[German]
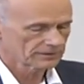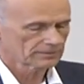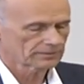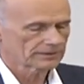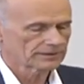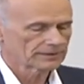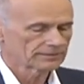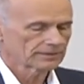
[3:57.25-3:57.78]

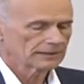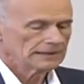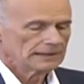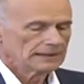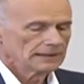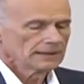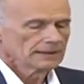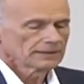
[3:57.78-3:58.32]
aber die,
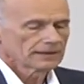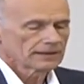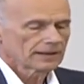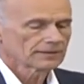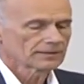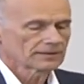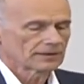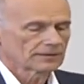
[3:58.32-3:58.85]
der
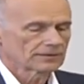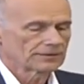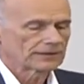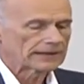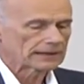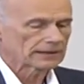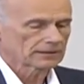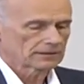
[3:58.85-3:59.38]
Ansatz
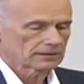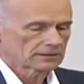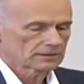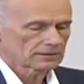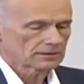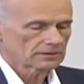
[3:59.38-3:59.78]
wäre